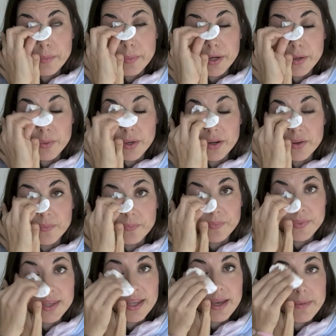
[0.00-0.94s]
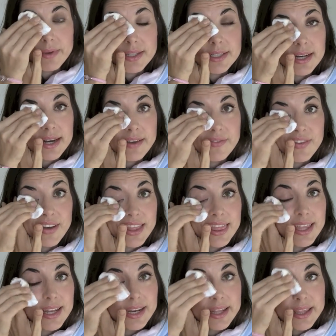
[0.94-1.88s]
Pero bueno, ya veis la
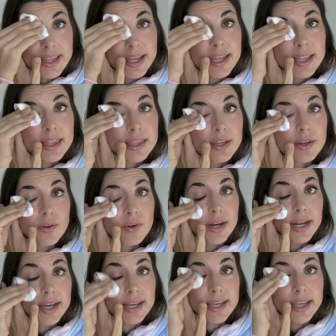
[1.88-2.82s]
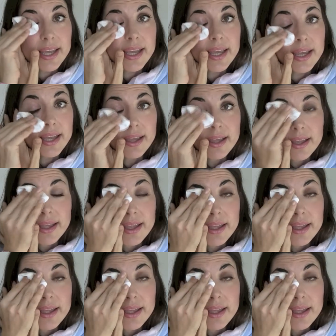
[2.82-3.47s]
facilidad con la que